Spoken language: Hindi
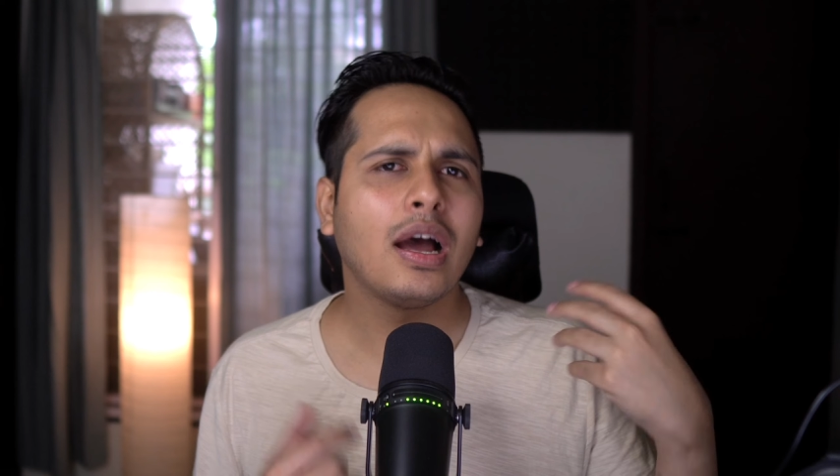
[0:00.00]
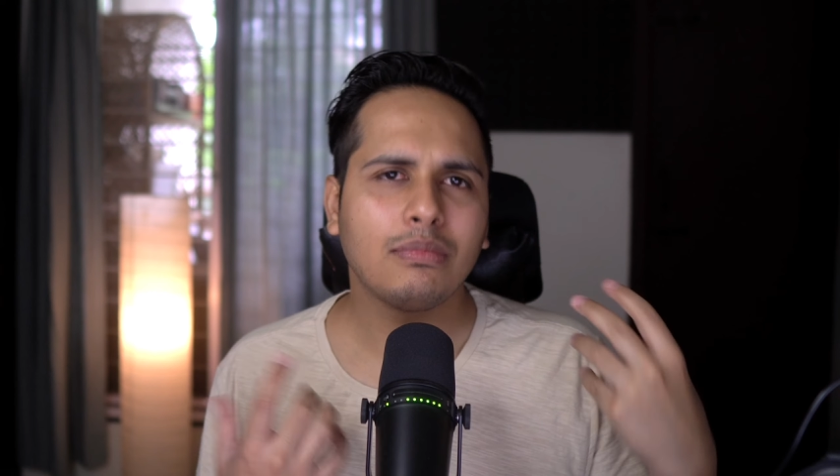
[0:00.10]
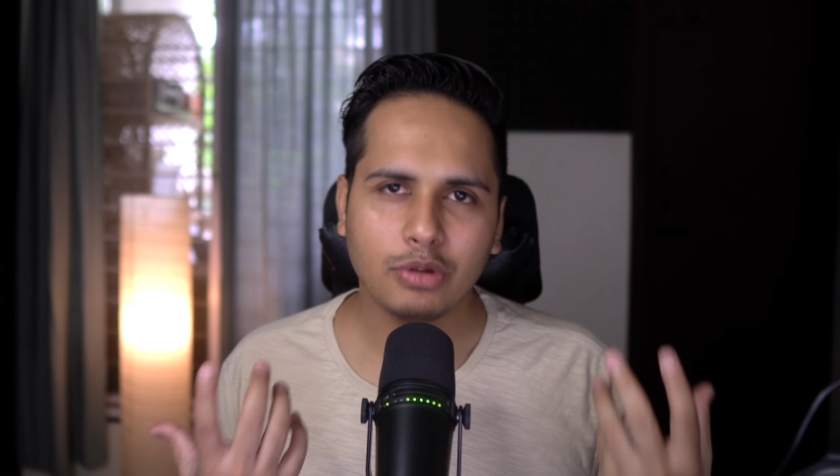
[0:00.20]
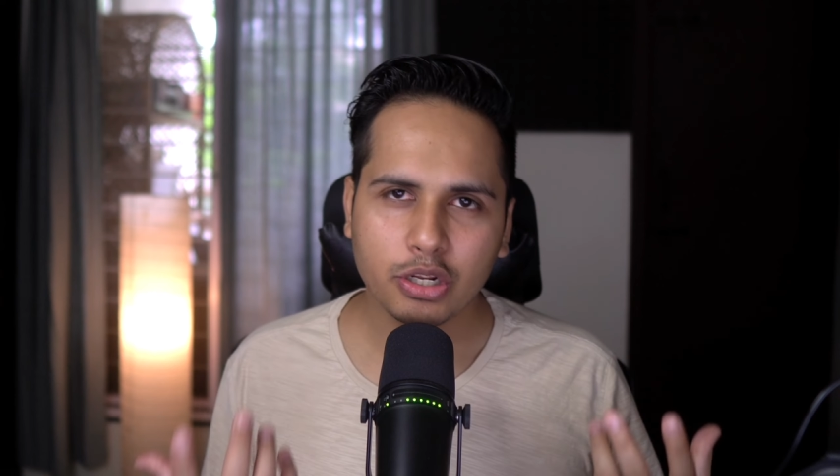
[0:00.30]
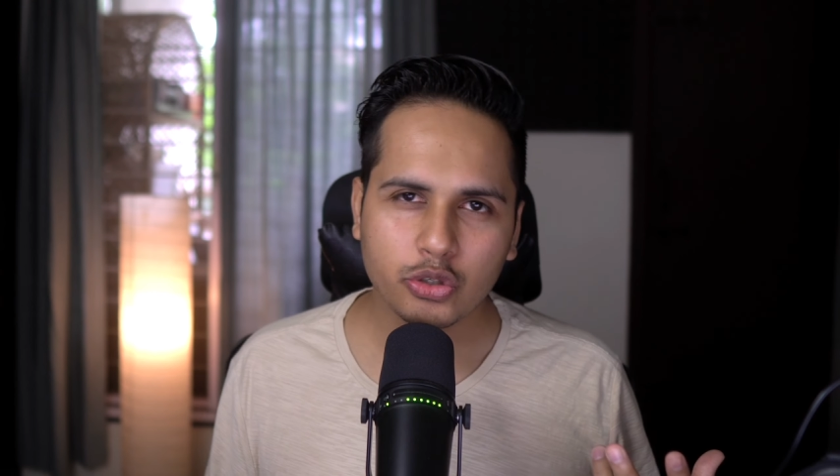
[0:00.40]

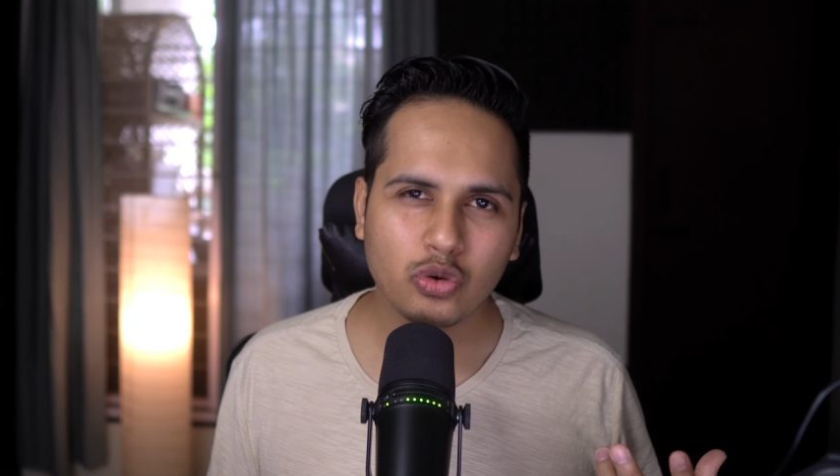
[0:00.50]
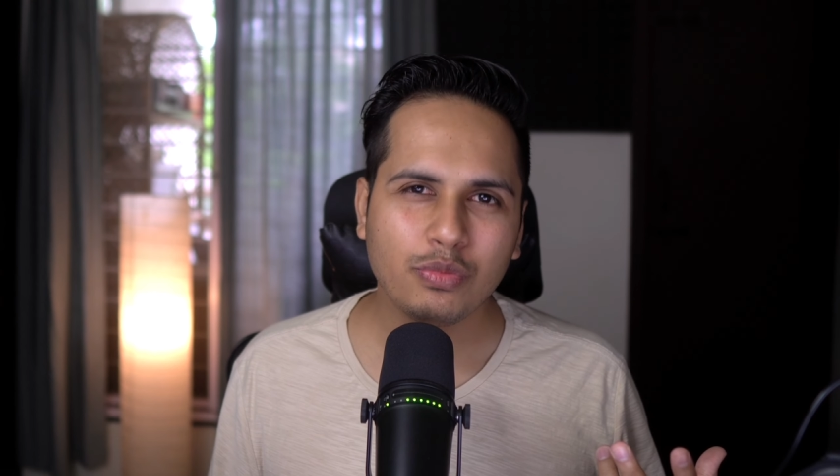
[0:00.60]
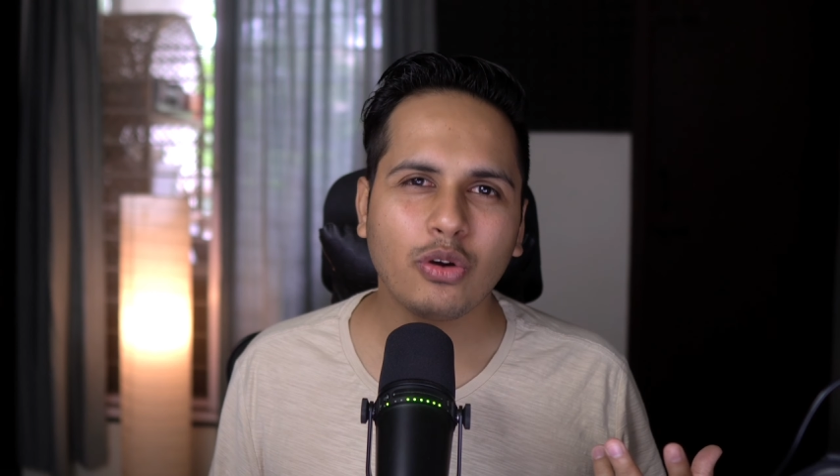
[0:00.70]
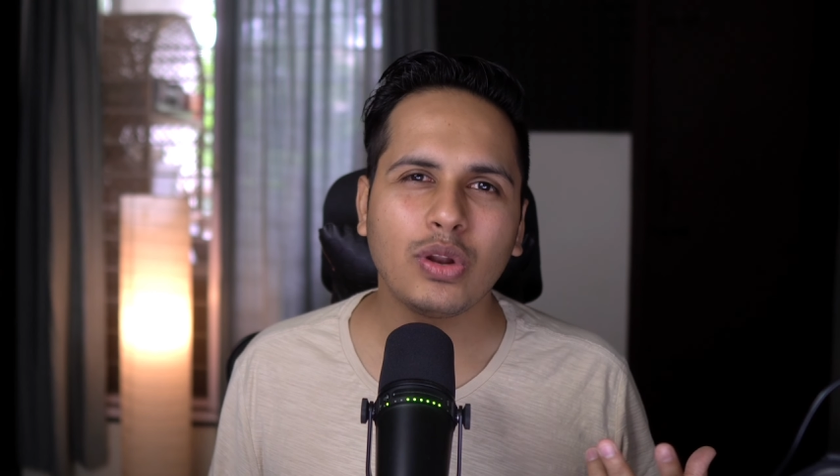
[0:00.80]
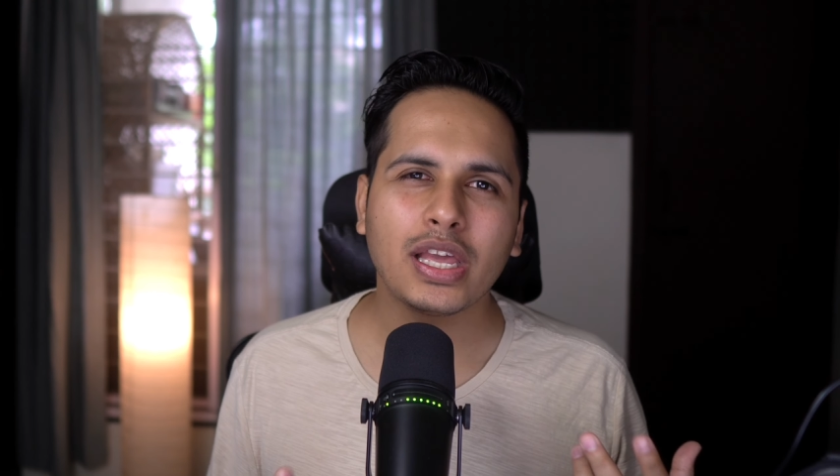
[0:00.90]
रिज्यूमे
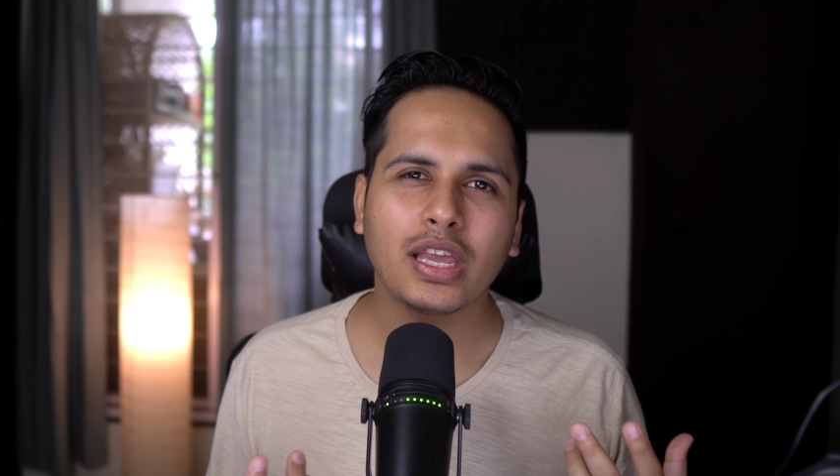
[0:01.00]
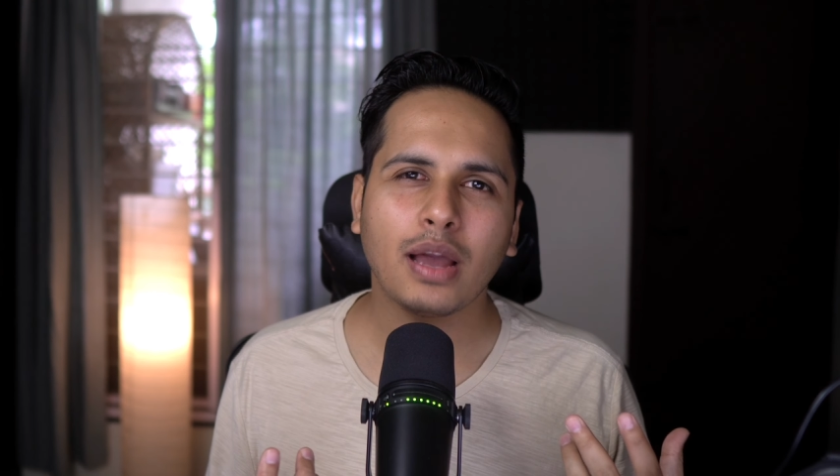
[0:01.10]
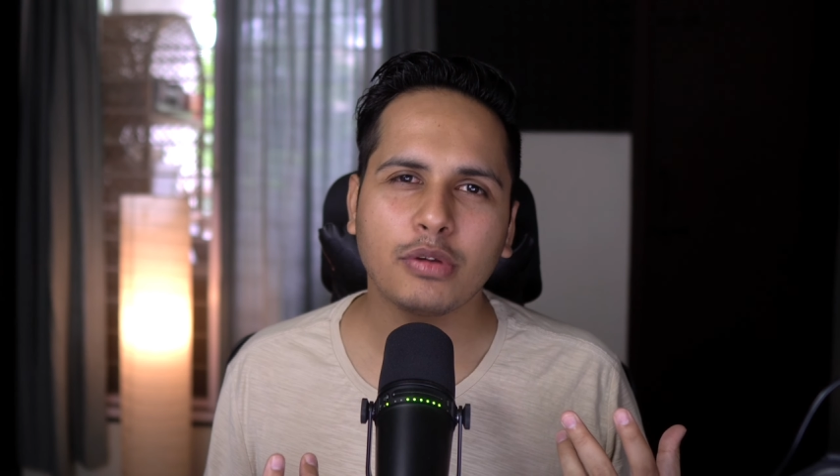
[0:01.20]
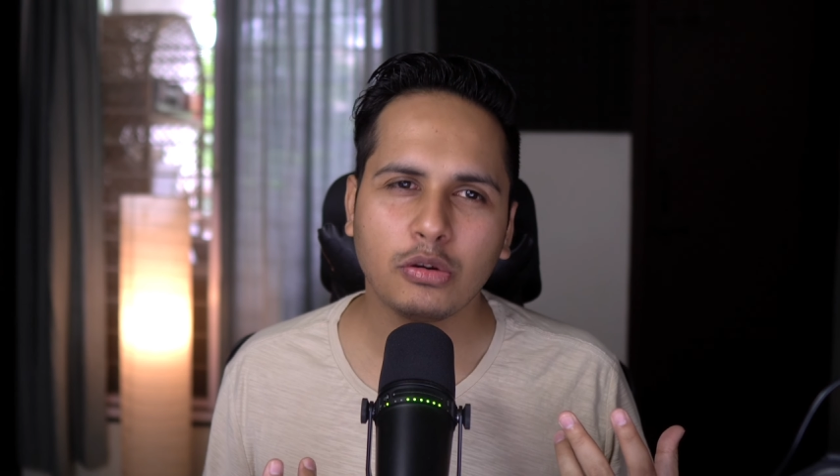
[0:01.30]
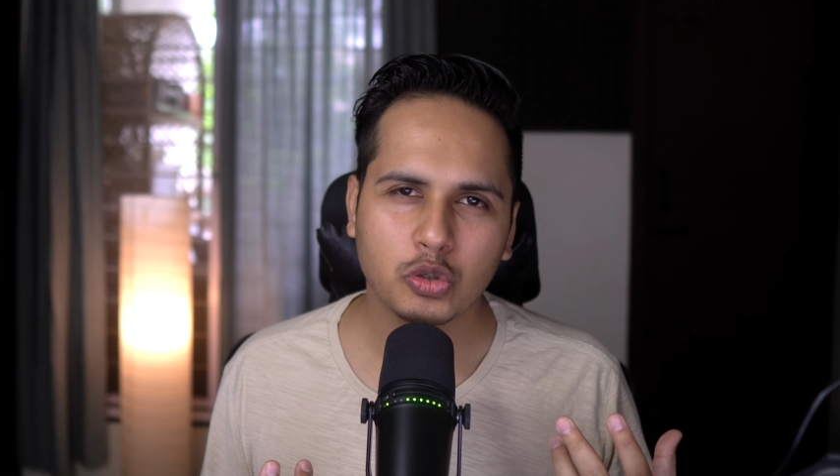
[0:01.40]
को लेके आपके कुछ